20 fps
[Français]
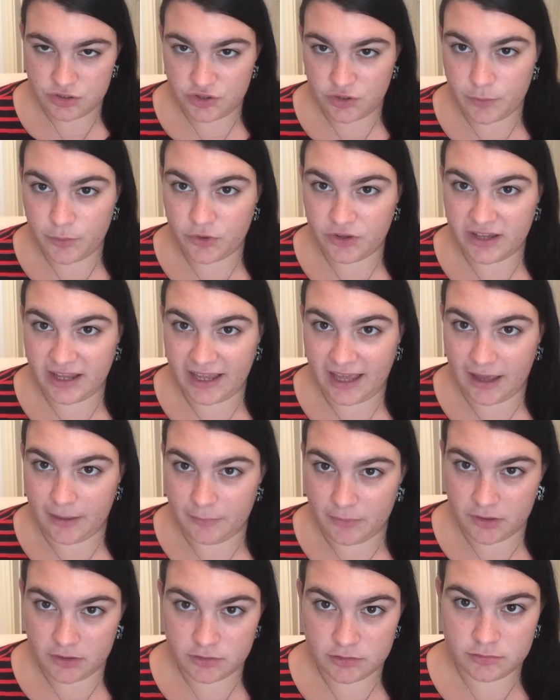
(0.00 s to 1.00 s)
Sans prendre un
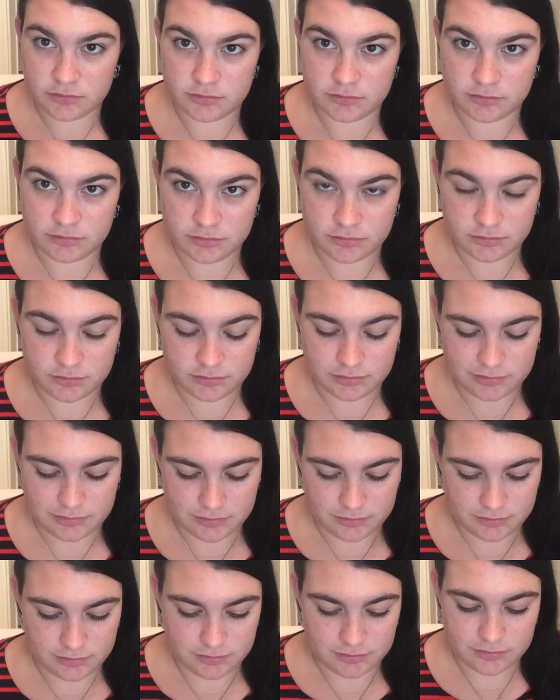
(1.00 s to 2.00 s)
gramme.
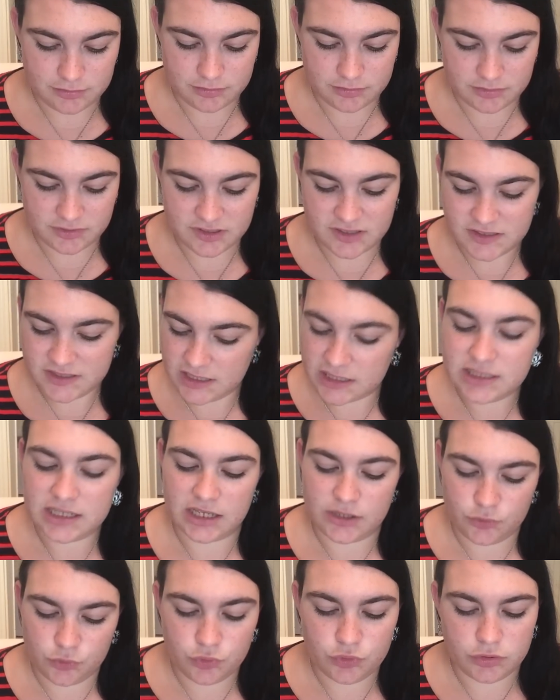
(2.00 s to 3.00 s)
Ça, ça
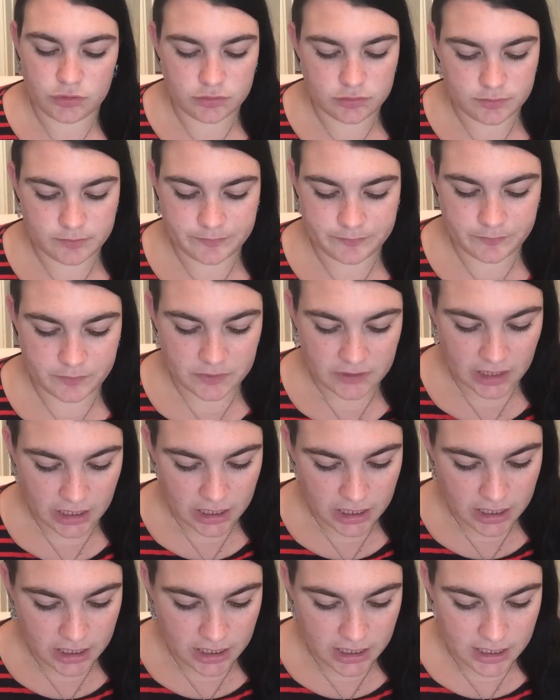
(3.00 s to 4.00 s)
serait cool.
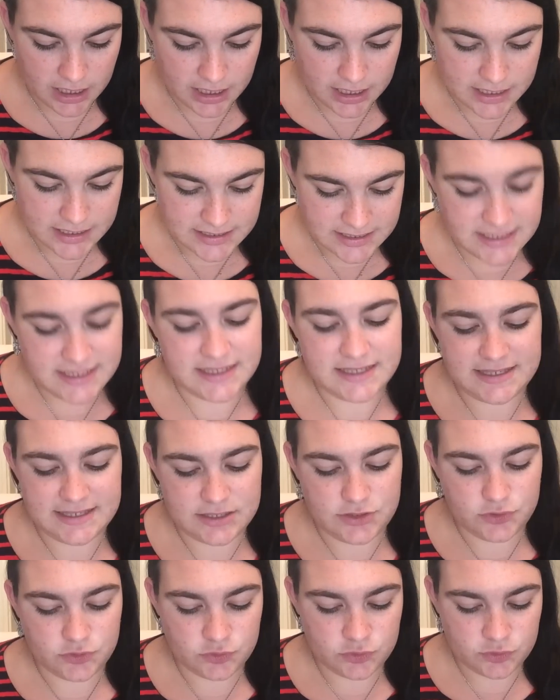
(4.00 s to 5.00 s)
Si
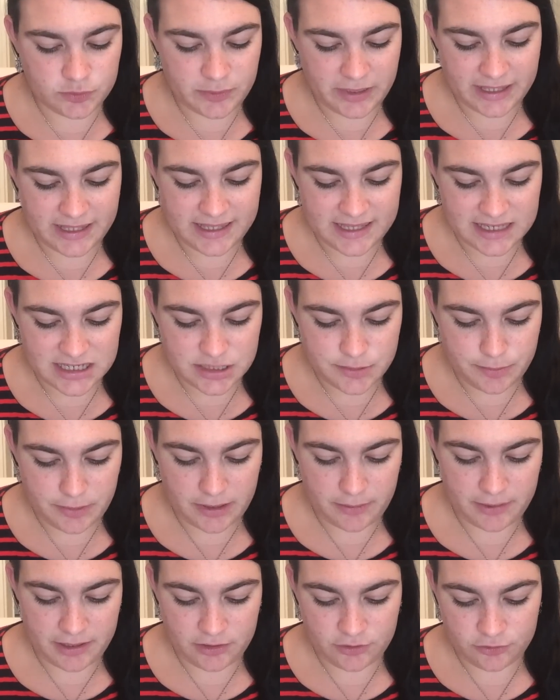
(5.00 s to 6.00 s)
Ton maquillage
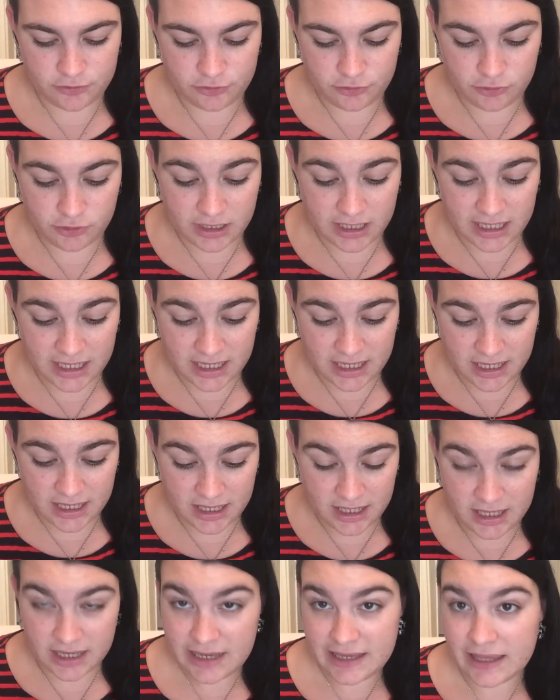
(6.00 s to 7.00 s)
permanent
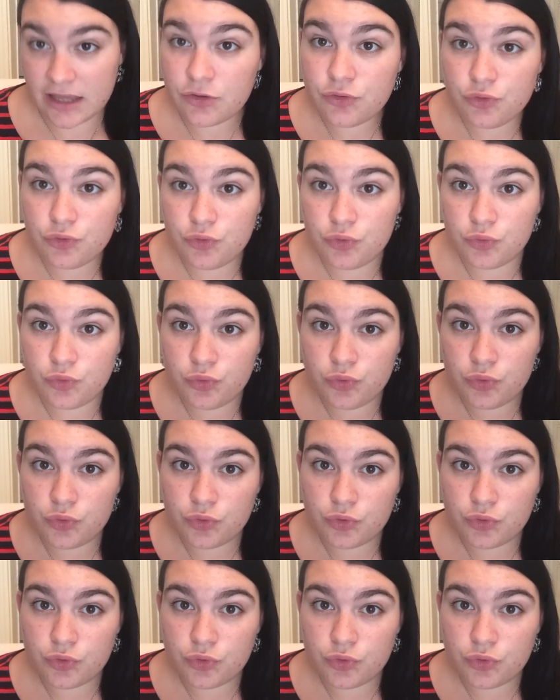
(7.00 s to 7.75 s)
serait rien du tout.